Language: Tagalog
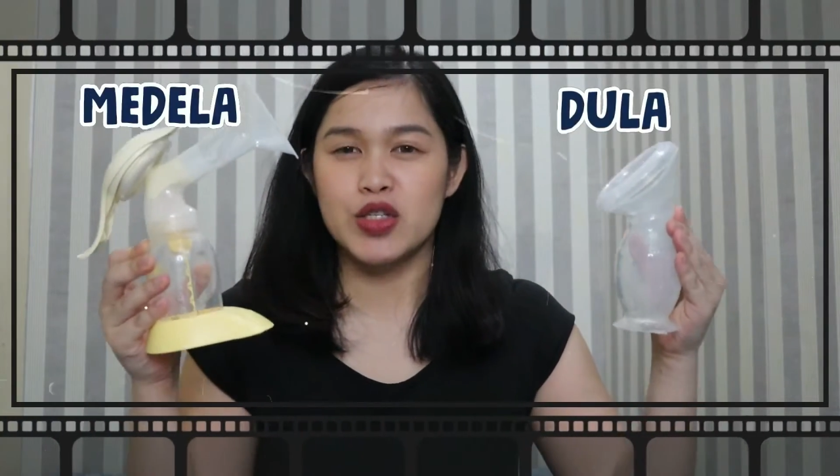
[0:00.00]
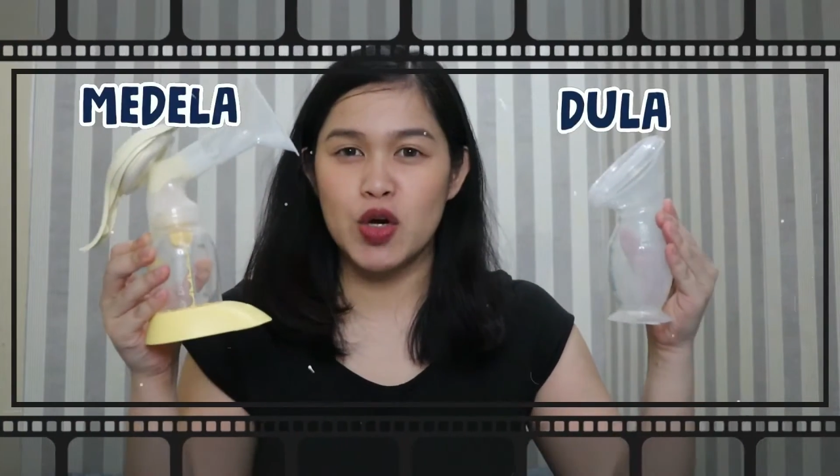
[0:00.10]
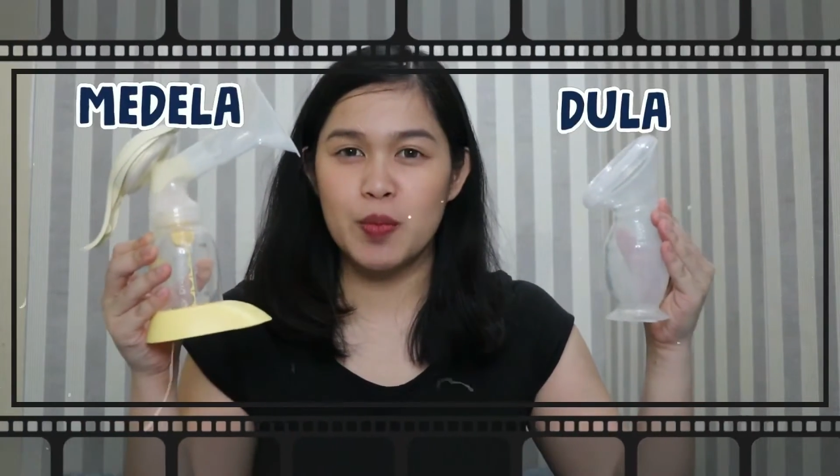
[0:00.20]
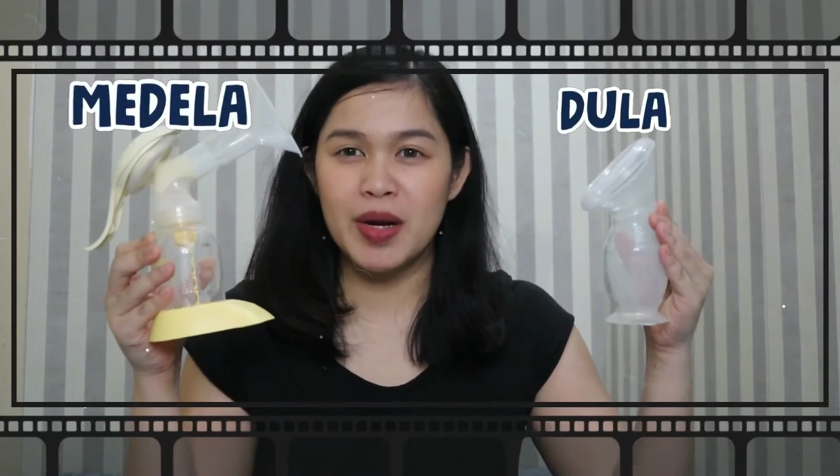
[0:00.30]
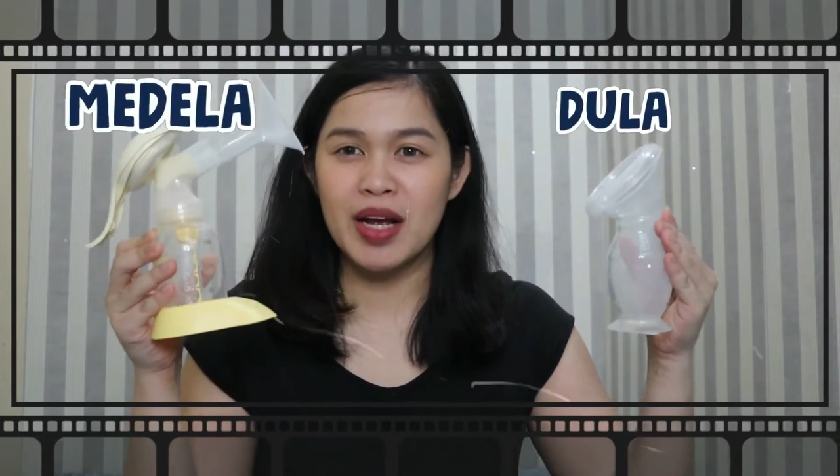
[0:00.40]

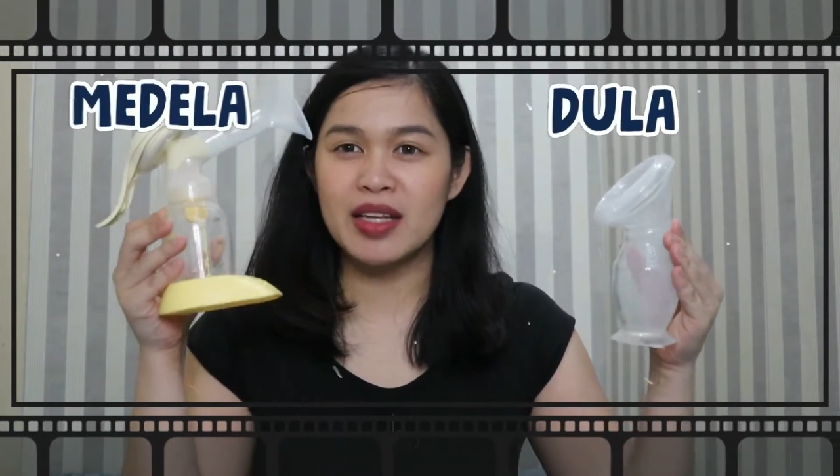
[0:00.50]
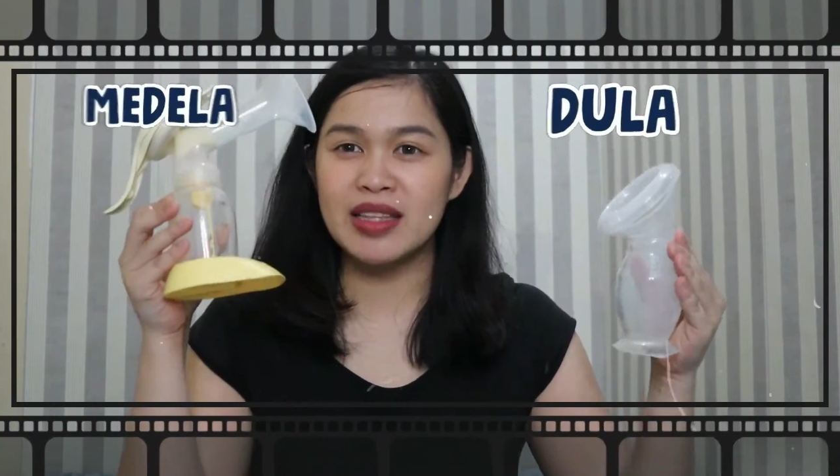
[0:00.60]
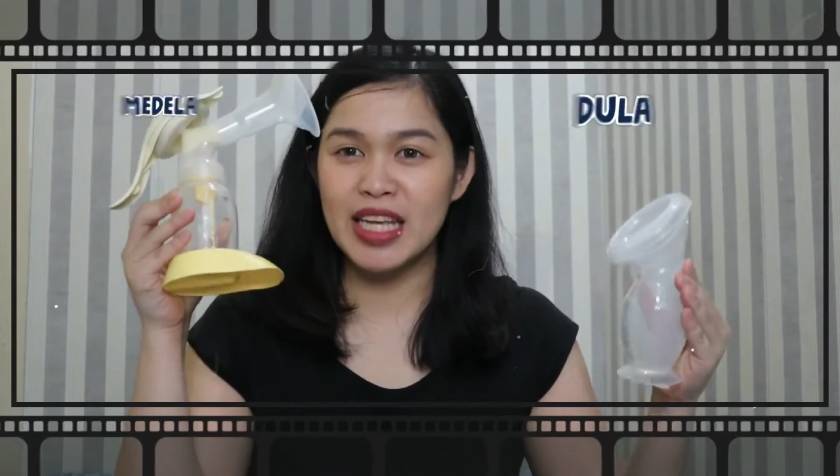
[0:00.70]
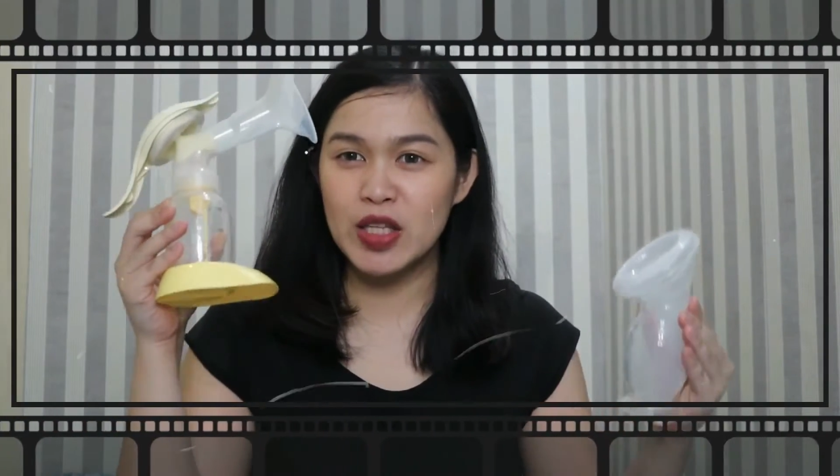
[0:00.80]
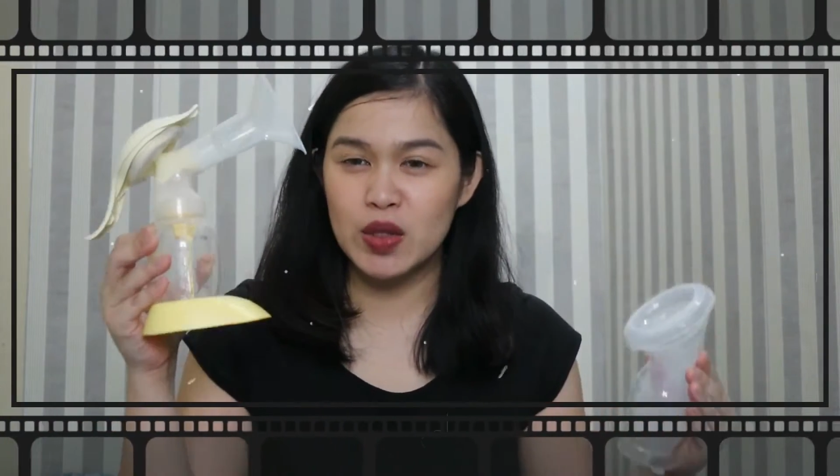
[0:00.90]
video na
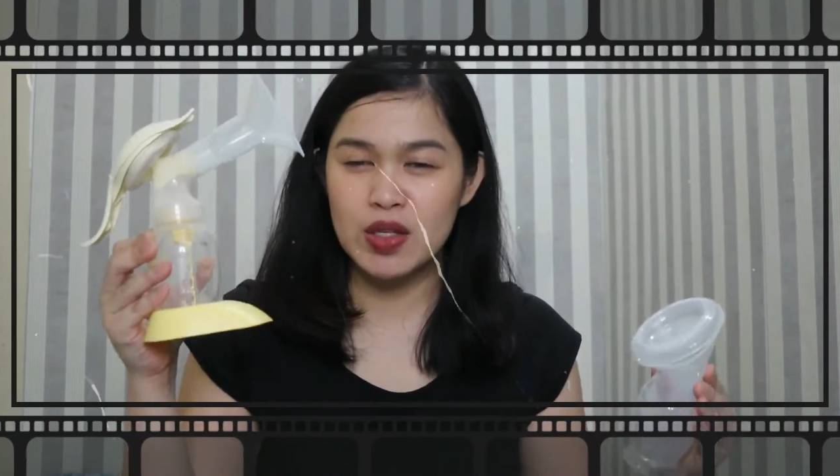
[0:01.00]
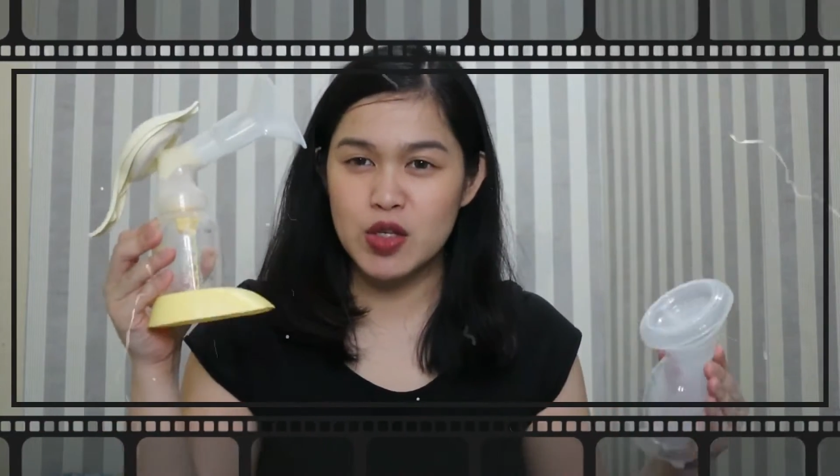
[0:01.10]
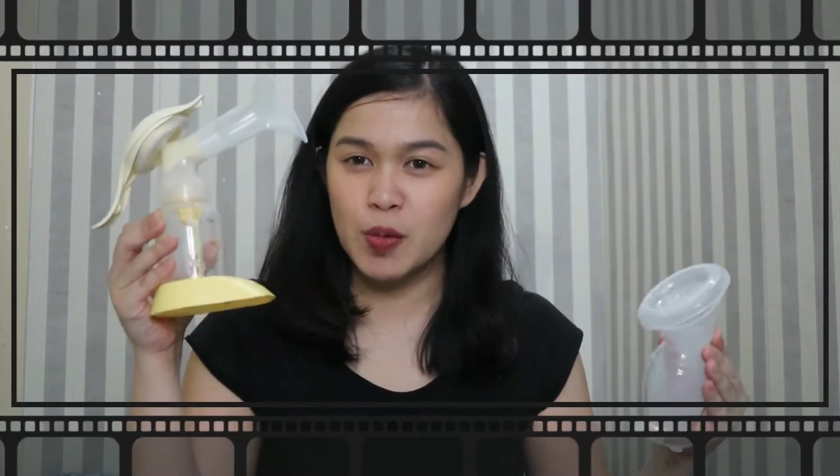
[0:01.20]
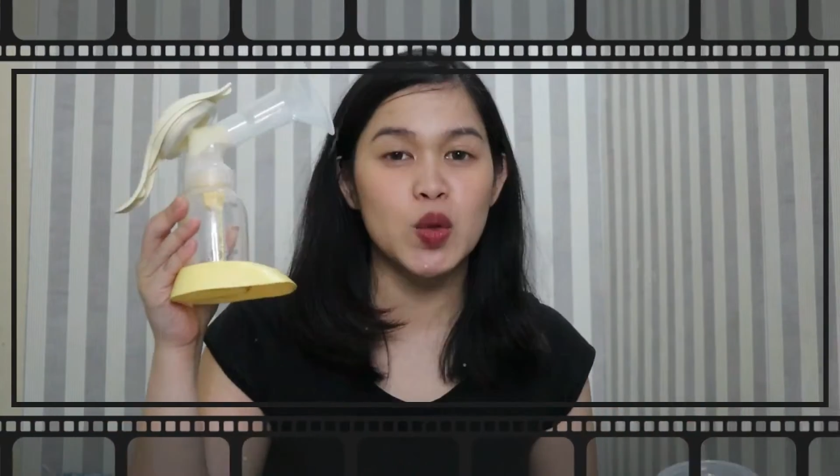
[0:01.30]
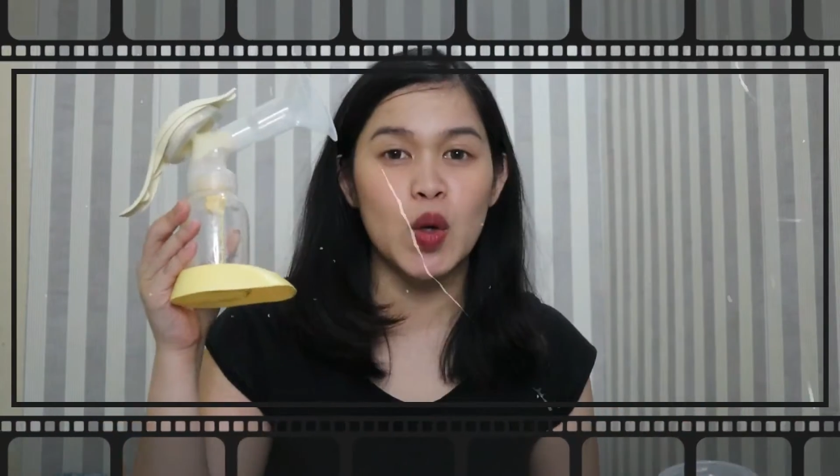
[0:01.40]
nauna
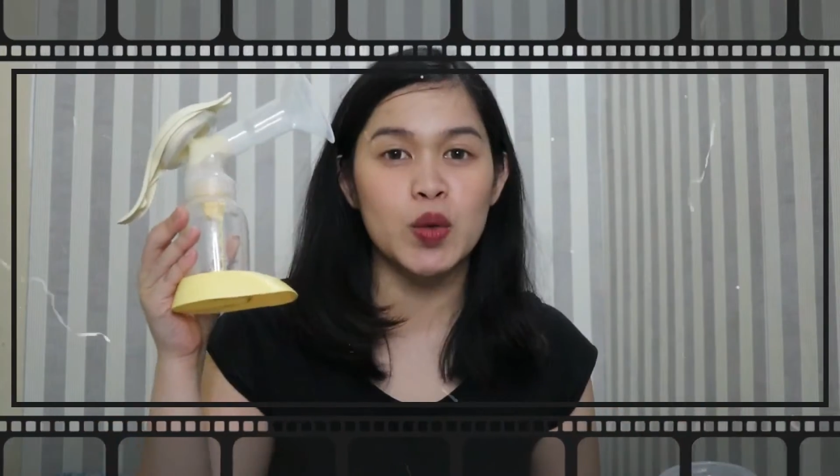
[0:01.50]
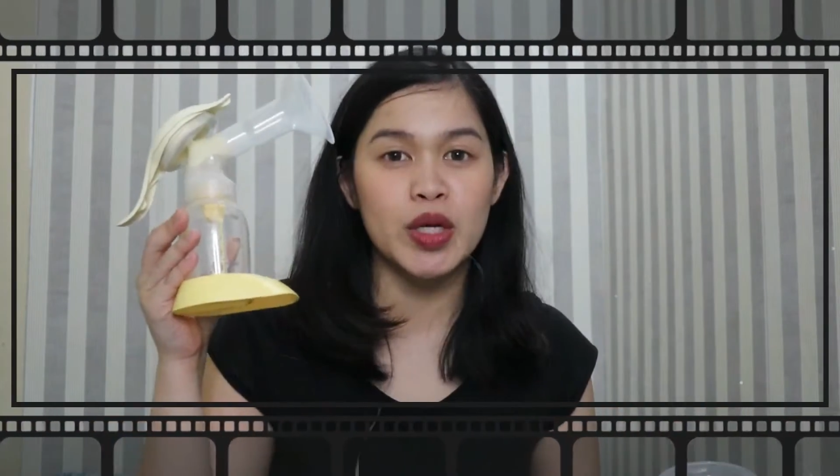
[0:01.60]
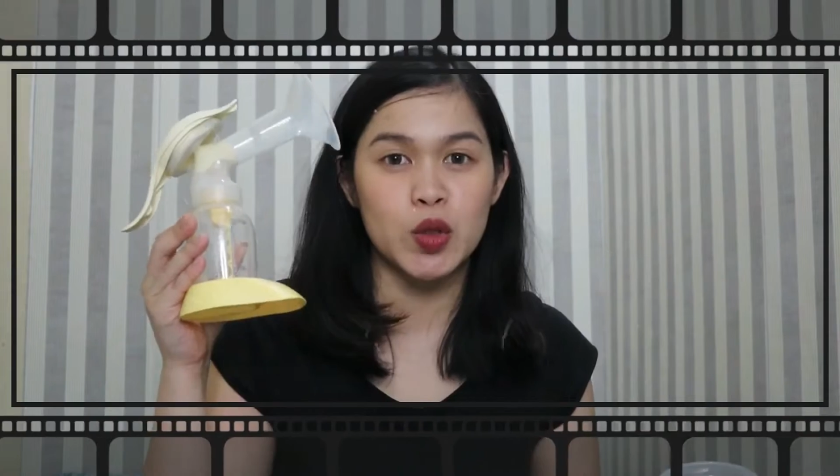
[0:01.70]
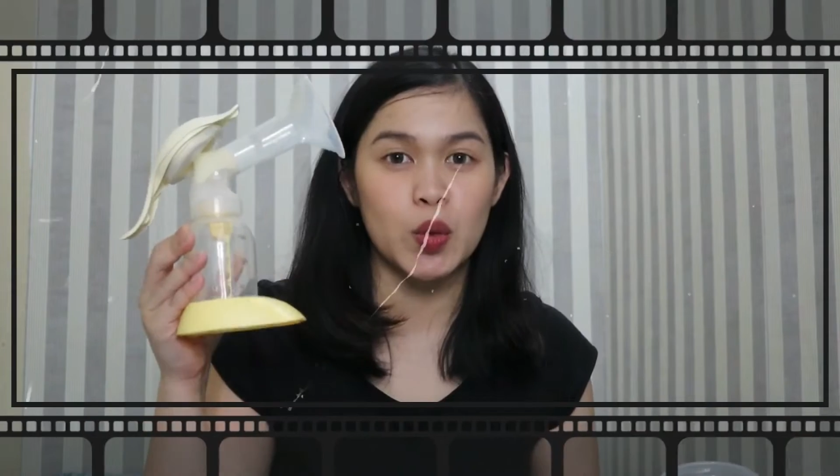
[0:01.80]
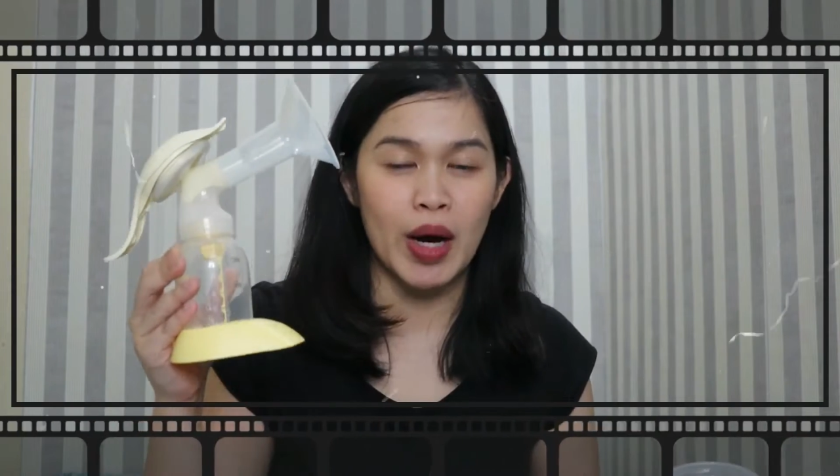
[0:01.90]
dito
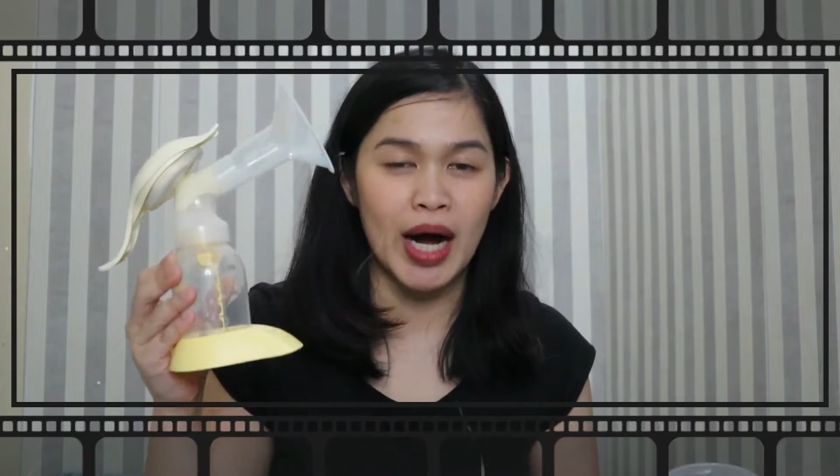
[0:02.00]
na